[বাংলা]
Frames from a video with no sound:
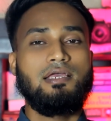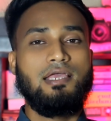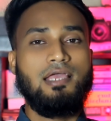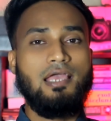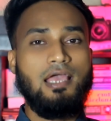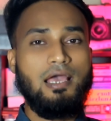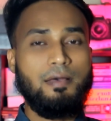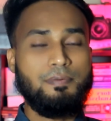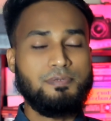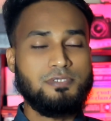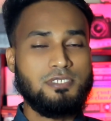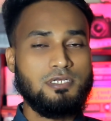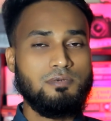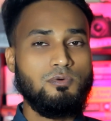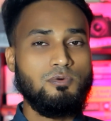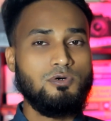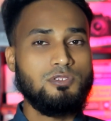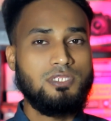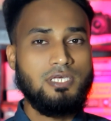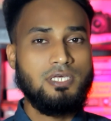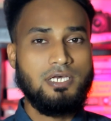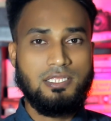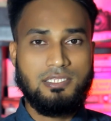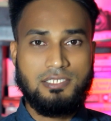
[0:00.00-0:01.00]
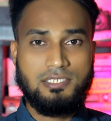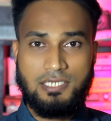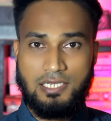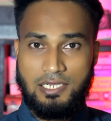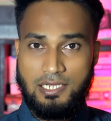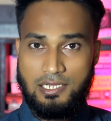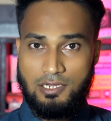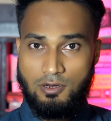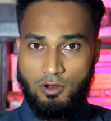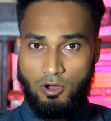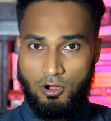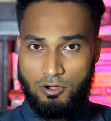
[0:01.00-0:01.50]
এই অ্যাপসের মধ্যে যে
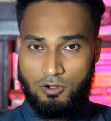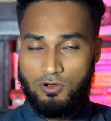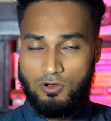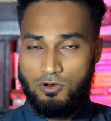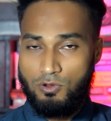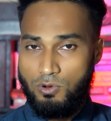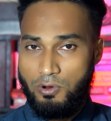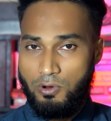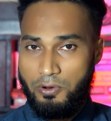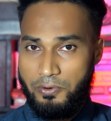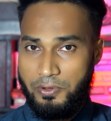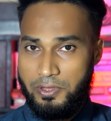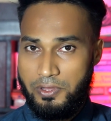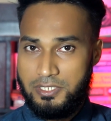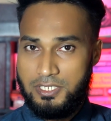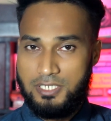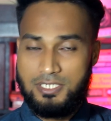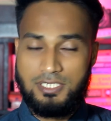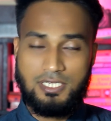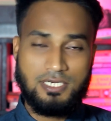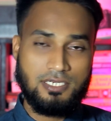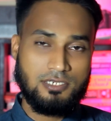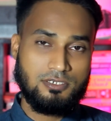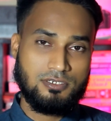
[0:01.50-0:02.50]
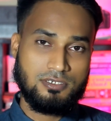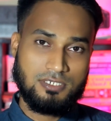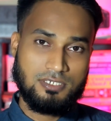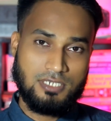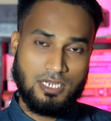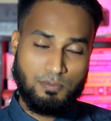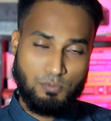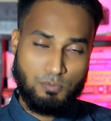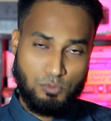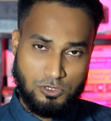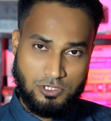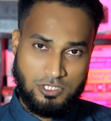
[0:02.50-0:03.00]
লক্ষণগুলো রয়েছে সেটা
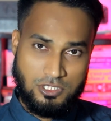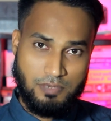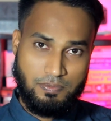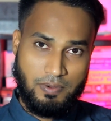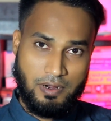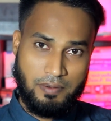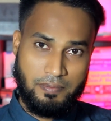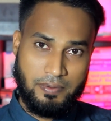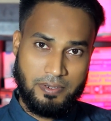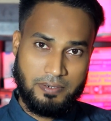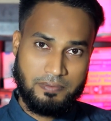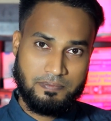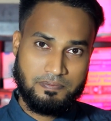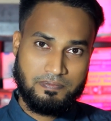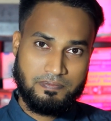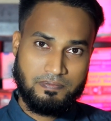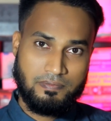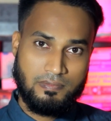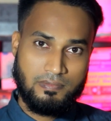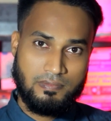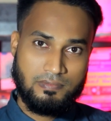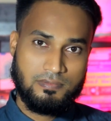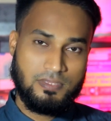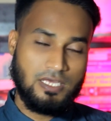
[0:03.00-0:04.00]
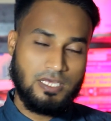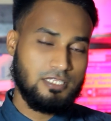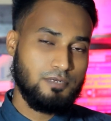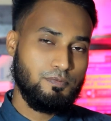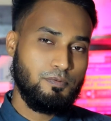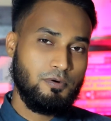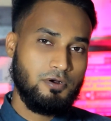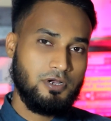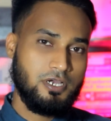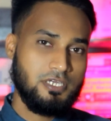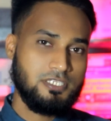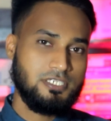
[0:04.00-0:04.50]
যারা বুঝতে পারবে তাদের
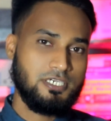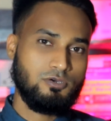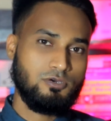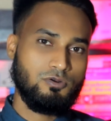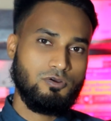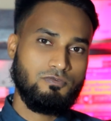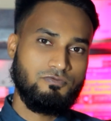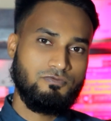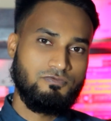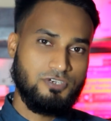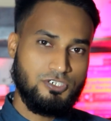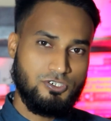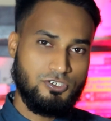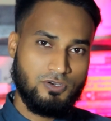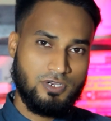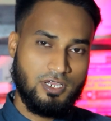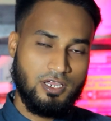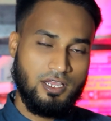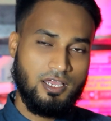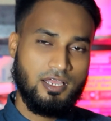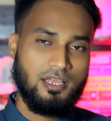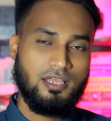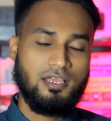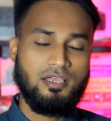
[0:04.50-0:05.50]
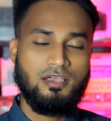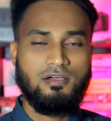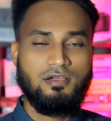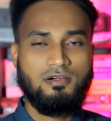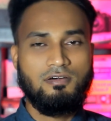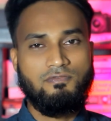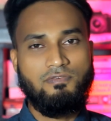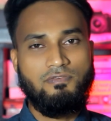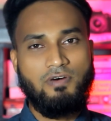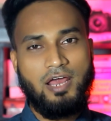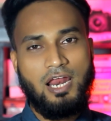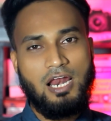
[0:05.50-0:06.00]
পক্ষে যে কোনো ভিডিওকে
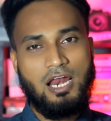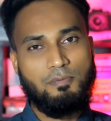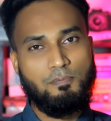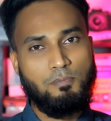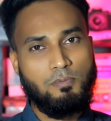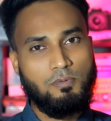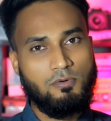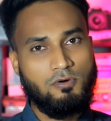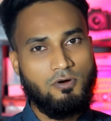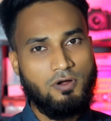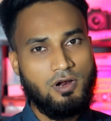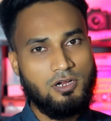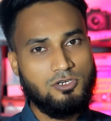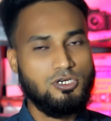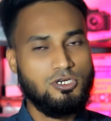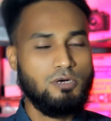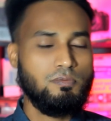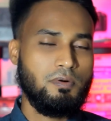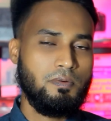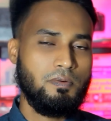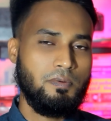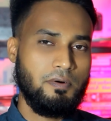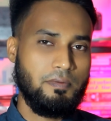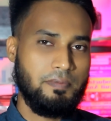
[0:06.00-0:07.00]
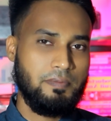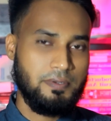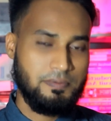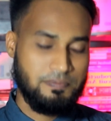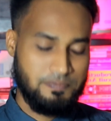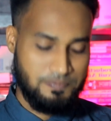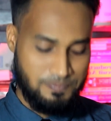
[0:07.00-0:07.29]
ভাইরাল করা সম্ভব হবে